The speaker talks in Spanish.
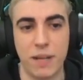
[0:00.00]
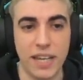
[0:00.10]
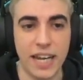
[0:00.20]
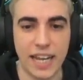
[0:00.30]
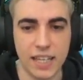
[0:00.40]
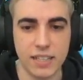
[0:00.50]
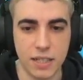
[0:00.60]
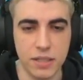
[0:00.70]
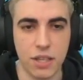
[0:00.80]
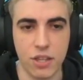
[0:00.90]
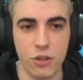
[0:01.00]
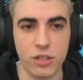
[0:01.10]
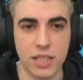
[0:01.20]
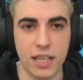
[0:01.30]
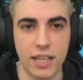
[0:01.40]
venir aquí, ¿sabes? Haciendo
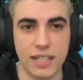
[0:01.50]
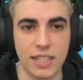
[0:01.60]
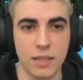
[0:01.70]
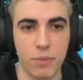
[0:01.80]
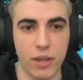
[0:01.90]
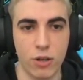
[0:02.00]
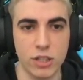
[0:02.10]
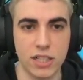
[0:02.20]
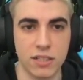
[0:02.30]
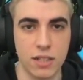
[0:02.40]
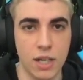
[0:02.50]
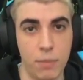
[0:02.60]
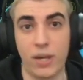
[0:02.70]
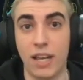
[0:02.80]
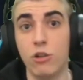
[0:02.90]
este, este tipo de cosas.
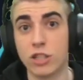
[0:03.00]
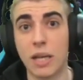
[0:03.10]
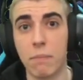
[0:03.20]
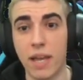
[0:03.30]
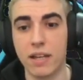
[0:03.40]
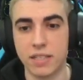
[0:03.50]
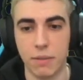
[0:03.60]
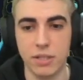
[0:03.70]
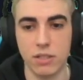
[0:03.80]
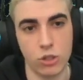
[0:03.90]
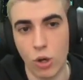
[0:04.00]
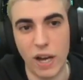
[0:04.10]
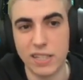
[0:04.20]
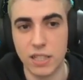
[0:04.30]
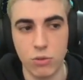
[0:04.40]
Porque no están bien, ¿sabes?
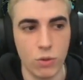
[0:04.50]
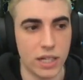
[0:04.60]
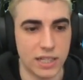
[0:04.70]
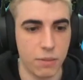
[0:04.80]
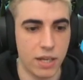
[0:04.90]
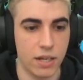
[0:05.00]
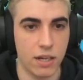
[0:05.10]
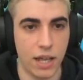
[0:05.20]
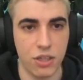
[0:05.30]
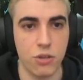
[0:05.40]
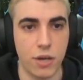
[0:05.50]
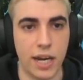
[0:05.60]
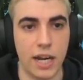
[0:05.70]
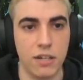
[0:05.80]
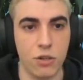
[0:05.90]
Drogarse nunca está bien. Hace
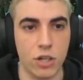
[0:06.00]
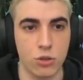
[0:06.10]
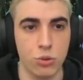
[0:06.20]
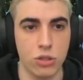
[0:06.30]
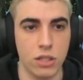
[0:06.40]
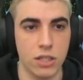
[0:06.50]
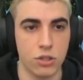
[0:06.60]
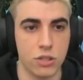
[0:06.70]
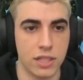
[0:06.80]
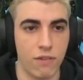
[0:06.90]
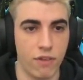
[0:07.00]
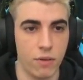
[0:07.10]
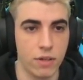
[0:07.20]
llorar al niño Jesús y eso está feo.